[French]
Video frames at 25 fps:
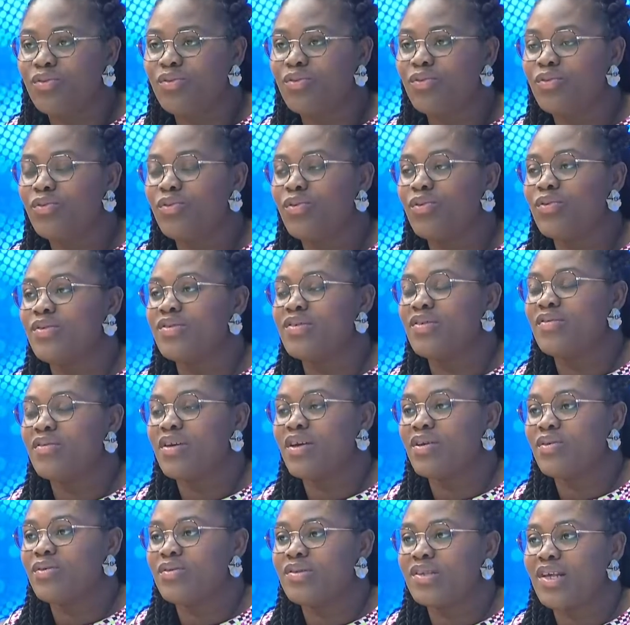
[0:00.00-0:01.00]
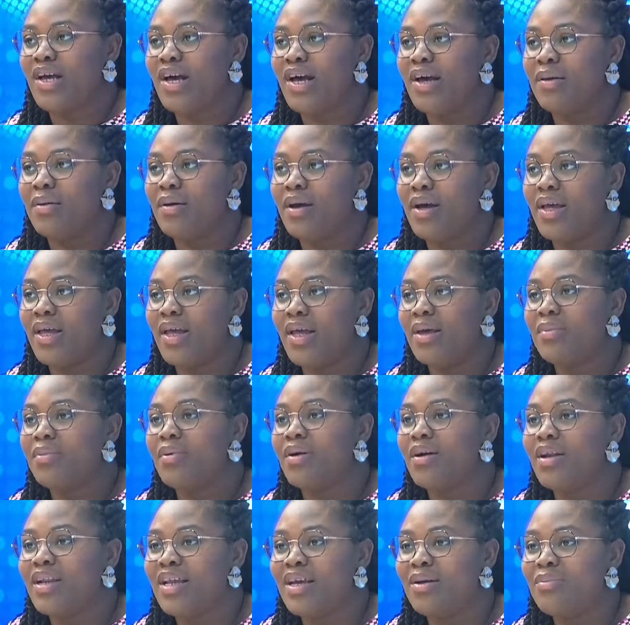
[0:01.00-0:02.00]
tout. Donc c'est vrai que ça a
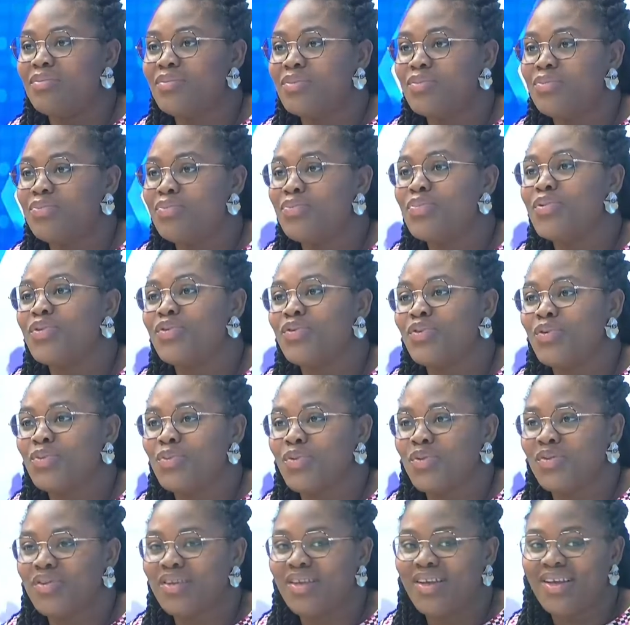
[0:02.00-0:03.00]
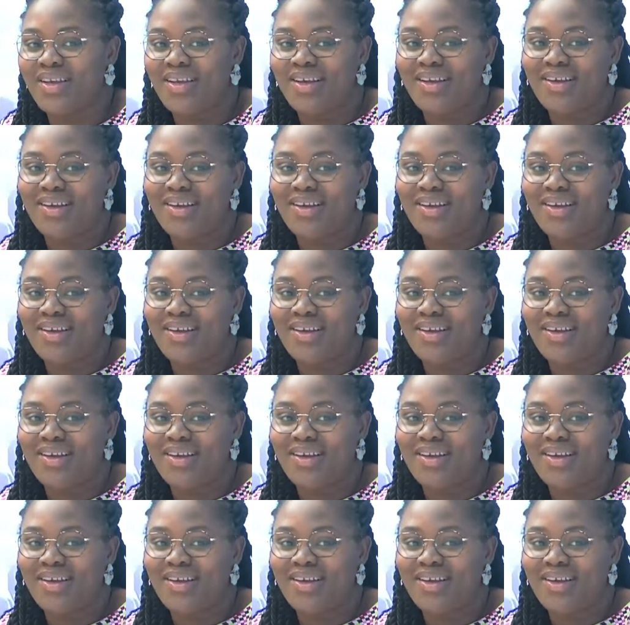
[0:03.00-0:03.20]
ébranlé un peu tout le monde,